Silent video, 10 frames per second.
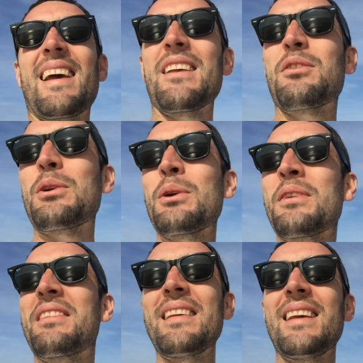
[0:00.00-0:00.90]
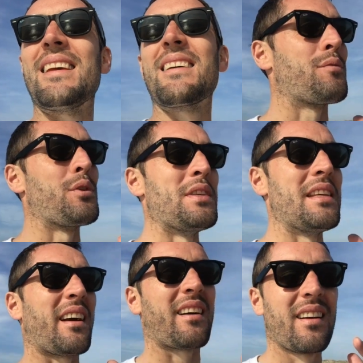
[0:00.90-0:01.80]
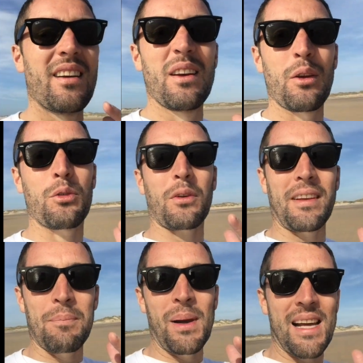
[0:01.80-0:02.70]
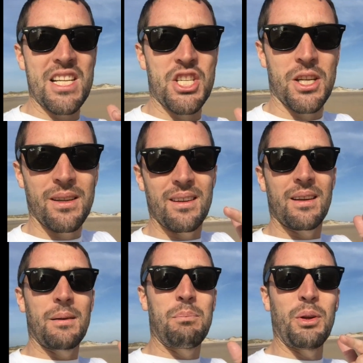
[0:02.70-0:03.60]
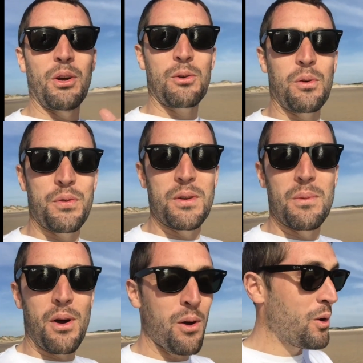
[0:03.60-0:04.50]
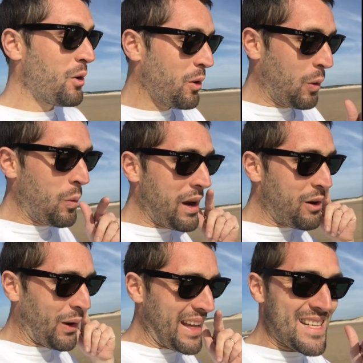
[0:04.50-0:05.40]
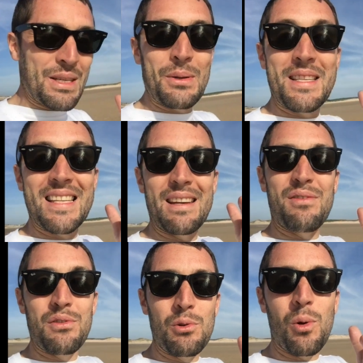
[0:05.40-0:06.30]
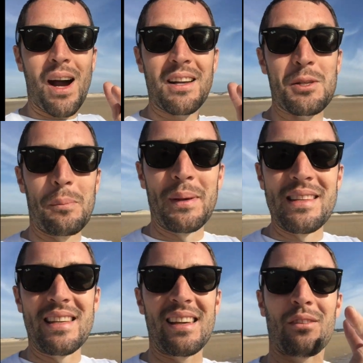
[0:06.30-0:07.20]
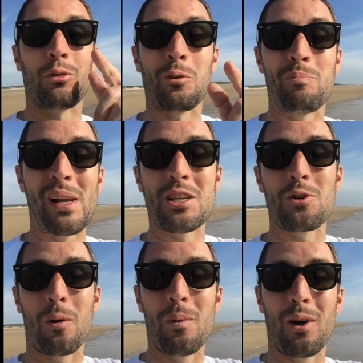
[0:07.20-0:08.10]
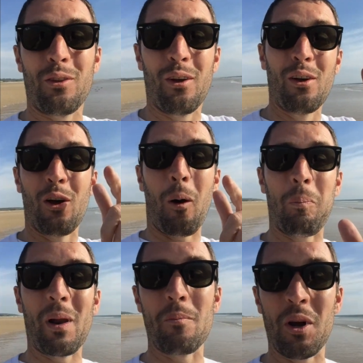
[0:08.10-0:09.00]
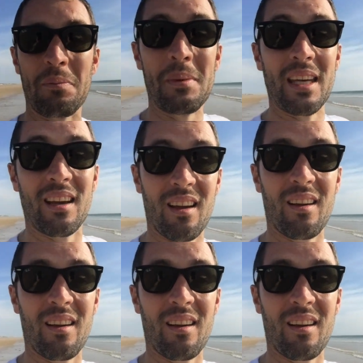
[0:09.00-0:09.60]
Est-ce que c'est venir sur cette plage pendant le confinement ou alors est-ce que c'est vouloir se baigner sur une plage normande en plein mois de mai